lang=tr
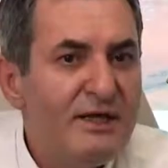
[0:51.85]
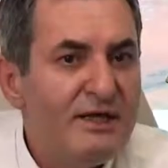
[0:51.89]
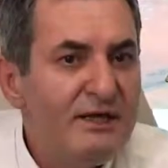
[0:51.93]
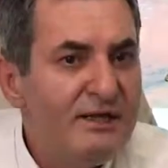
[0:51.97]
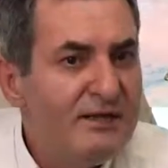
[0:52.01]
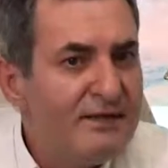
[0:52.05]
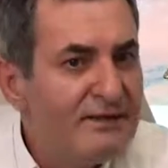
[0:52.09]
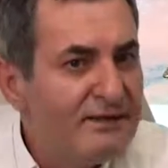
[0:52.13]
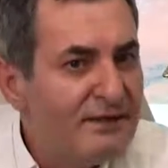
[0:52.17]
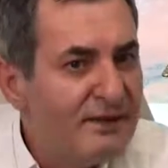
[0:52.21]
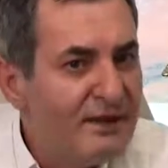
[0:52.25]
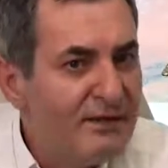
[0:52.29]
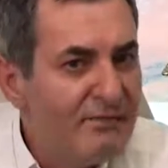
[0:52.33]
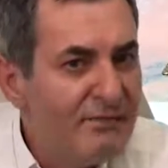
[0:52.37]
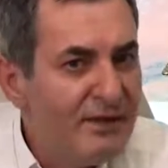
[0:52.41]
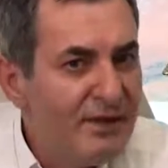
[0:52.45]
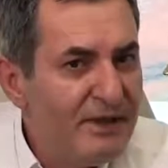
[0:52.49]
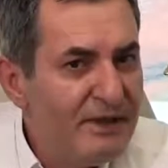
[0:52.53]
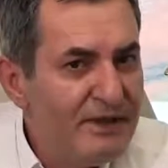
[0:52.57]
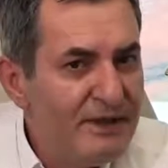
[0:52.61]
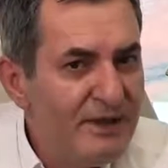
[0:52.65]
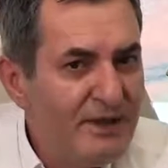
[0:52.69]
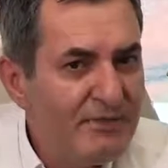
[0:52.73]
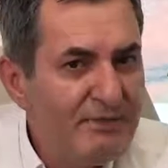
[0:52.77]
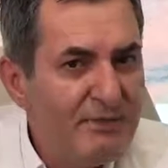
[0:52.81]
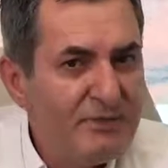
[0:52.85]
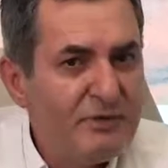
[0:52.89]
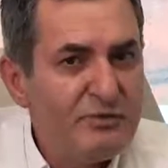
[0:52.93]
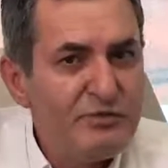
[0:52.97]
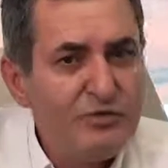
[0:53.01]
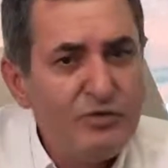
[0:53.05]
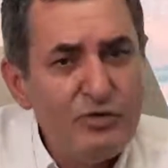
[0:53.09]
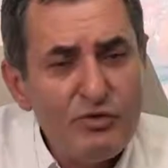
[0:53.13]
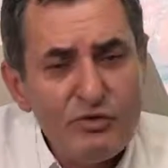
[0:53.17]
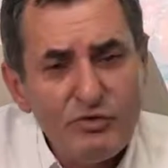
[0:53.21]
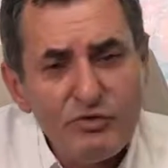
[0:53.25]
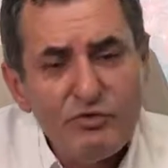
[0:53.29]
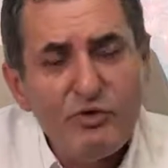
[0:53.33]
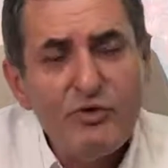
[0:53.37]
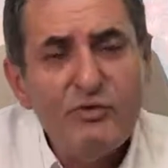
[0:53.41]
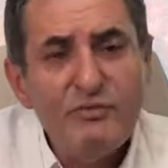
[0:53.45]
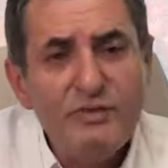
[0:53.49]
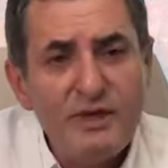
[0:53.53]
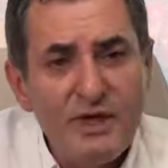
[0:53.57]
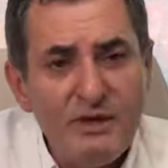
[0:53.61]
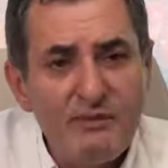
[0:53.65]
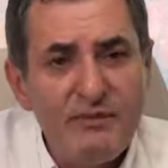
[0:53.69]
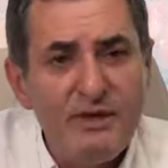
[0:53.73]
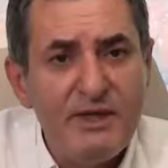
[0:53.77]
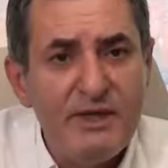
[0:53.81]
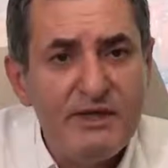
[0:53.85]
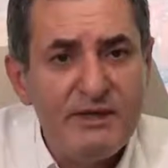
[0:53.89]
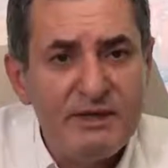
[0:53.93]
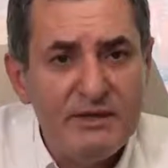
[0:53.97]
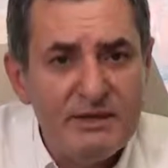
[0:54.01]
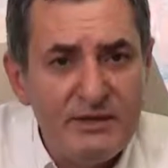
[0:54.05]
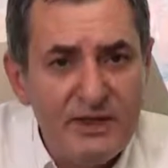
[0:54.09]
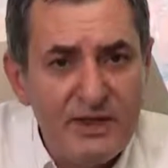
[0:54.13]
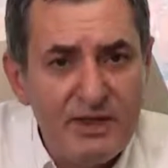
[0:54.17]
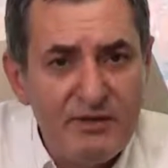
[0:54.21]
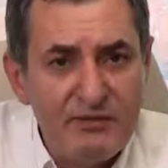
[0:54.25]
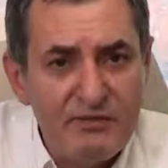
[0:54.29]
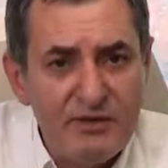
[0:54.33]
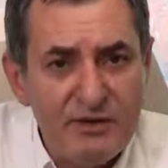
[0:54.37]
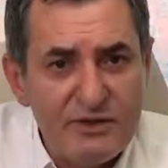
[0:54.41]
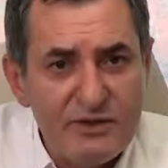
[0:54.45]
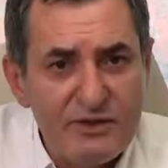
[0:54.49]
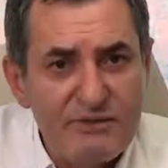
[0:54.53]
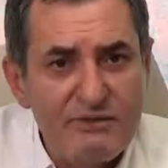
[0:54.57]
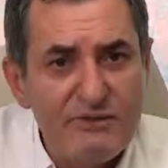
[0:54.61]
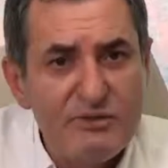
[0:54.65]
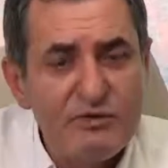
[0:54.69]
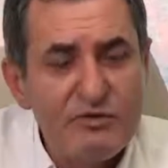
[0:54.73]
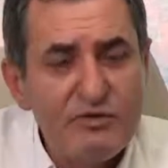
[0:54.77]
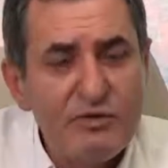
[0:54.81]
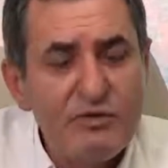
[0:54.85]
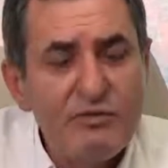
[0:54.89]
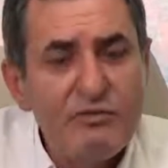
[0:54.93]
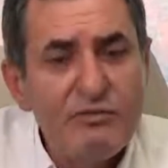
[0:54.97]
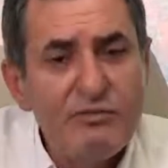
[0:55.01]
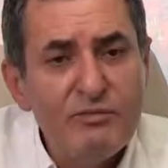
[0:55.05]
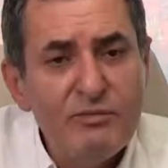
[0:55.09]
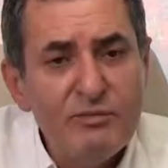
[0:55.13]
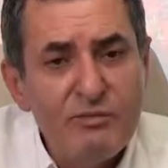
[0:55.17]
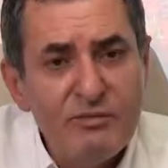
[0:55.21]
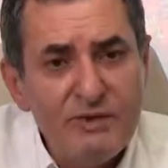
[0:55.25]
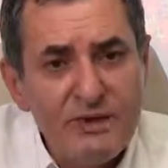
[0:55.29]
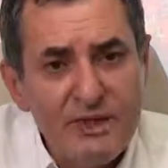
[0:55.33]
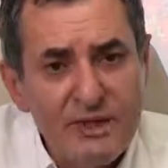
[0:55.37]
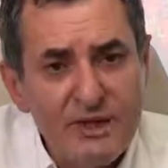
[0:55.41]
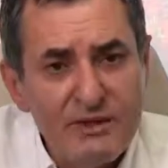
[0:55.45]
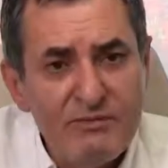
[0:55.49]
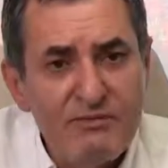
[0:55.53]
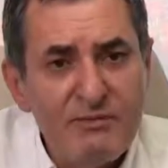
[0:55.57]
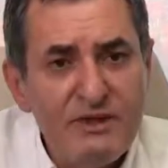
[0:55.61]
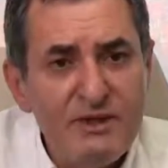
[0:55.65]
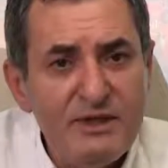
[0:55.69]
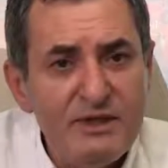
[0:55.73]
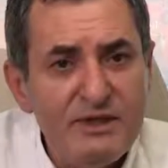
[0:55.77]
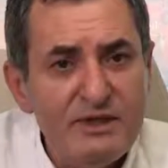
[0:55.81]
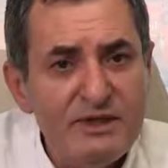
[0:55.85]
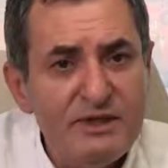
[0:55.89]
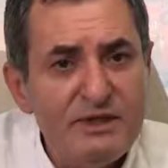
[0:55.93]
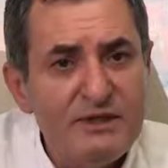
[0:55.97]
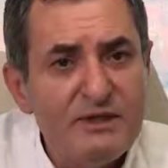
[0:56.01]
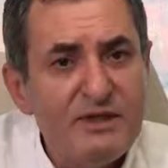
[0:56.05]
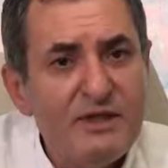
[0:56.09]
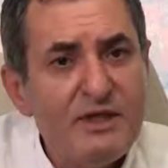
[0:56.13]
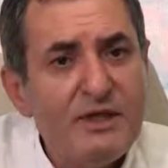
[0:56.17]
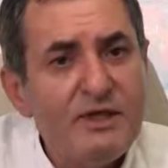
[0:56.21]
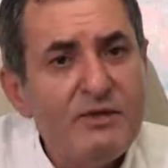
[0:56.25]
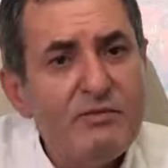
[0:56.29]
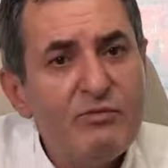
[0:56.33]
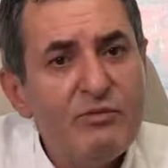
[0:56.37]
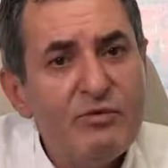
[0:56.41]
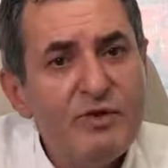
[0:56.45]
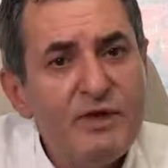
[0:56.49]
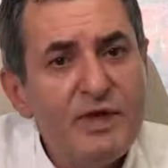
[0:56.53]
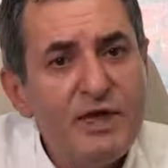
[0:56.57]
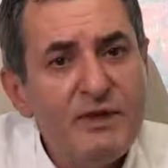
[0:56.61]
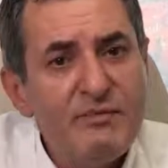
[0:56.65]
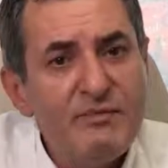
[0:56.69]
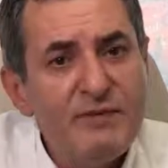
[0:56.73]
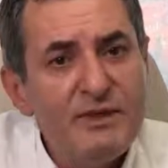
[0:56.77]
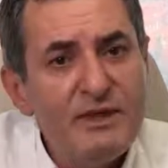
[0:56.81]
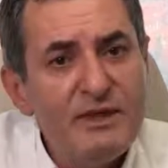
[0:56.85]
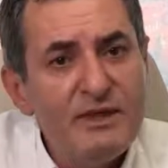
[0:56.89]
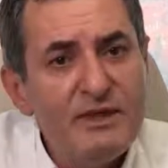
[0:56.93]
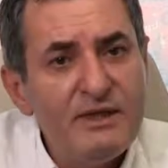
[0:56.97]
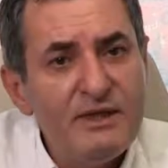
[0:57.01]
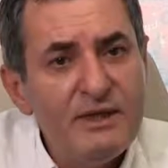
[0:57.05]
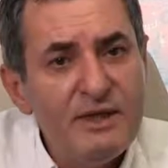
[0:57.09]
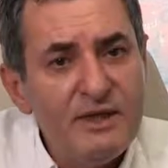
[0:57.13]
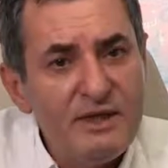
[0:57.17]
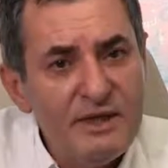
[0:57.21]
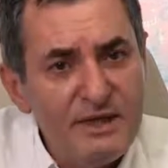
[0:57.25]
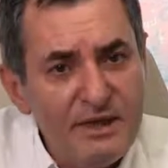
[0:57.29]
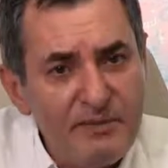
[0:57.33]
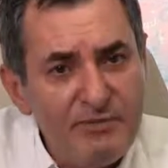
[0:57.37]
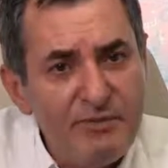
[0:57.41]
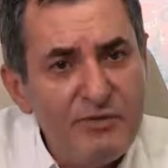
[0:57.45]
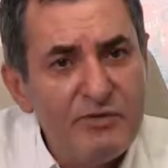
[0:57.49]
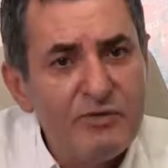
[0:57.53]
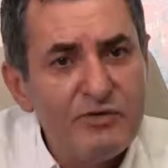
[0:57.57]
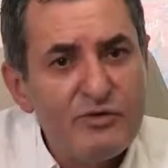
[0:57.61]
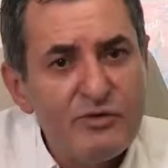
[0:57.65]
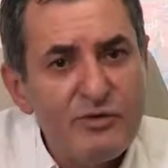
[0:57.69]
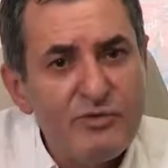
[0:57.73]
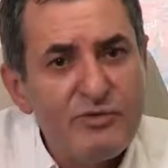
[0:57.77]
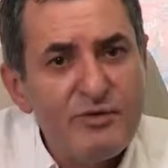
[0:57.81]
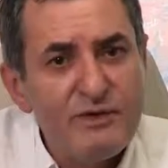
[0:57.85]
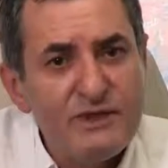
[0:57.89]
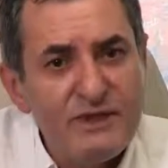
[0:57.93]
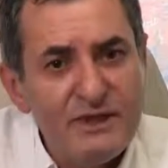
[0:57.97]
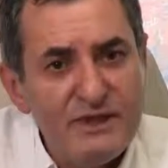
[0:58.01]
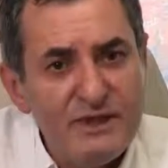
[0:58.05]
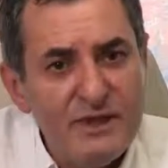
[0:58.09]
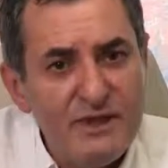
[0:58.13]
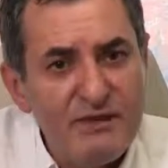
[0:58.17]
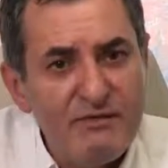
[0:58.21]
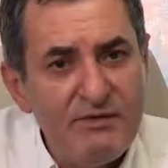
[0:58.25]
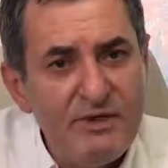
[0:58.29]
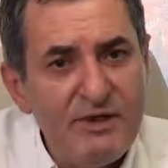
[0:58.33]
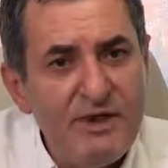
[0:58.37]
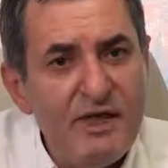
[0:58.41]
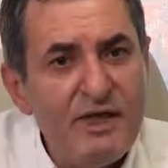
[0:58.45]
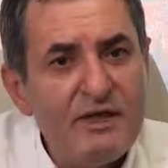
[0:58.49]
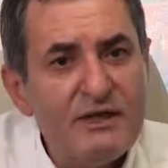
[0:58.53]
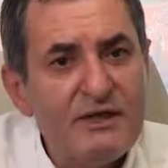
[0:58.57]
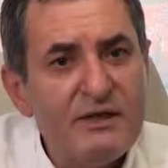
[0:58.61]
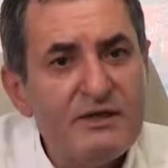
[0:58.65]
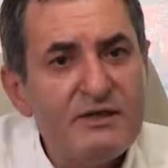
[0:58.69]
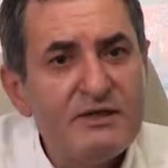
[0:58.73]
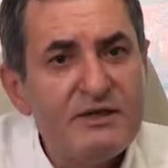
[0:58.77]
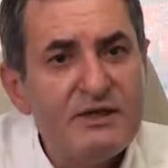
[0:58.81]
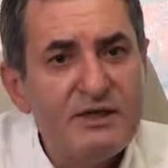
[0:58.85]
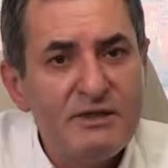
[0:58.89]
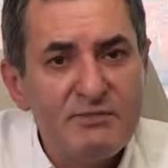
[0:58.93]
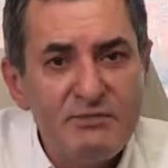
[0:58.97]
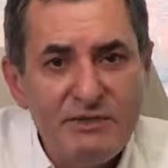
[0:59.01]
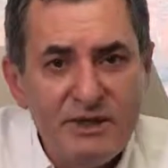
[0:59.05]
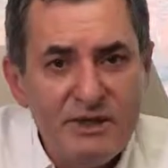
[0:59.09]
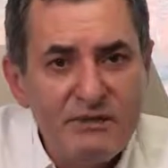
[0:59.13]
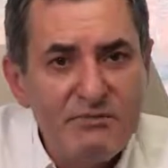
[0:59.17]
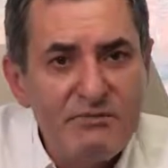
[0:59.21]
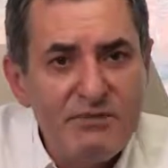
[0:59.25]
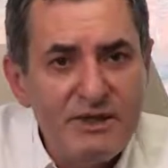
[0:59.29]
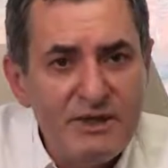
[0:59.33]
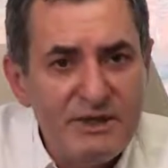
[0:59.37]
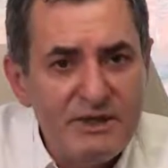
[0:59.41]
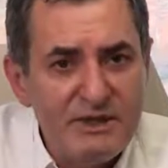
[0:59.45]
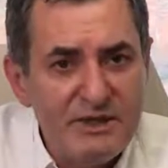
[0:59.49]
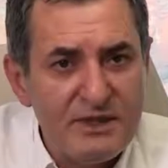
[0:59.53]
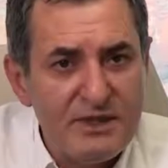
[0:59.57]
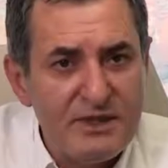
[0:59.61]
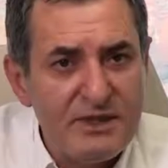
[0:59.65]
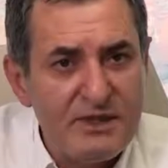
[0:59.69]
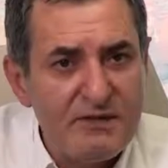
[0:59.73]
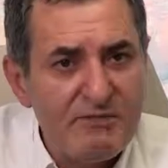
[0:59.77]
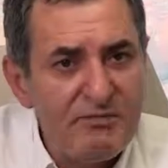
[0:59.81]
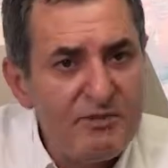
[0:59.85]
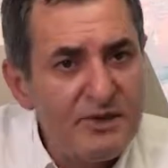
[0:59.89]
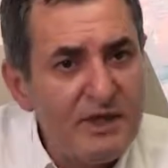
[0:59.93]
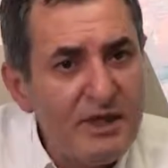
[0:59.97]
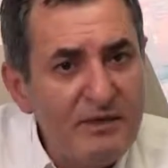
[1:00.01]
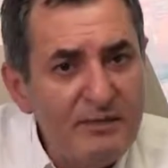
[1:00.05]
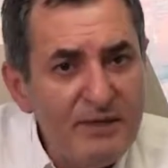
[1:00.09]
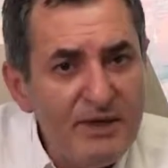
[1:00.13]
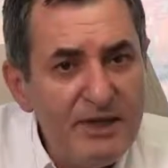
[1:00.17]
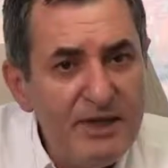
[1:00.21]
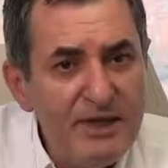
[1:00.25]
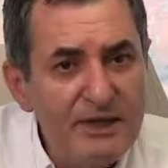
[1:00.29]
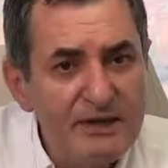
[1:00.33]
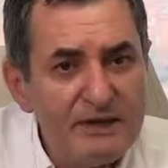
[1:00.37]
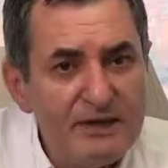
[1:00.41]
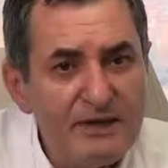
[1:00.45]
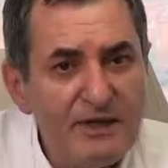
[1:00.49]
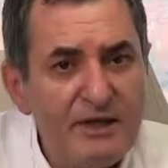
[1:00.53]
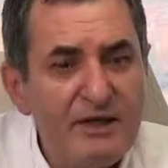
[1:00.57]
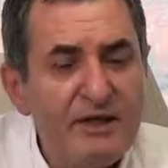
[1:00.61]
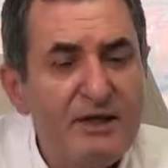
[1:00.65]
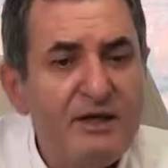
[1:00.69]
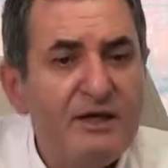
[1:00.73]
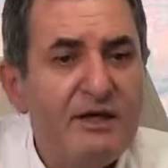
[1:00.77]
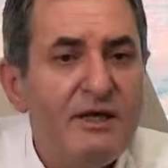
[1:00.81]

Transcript: Nissen ameliyatı yapılır. Çok zor bir ameliyat daha öncesinde ama son 20 yıldır buna yapılan laparoskopik tedavide yaklaşık 20-25 dakikalık bir ameliyatla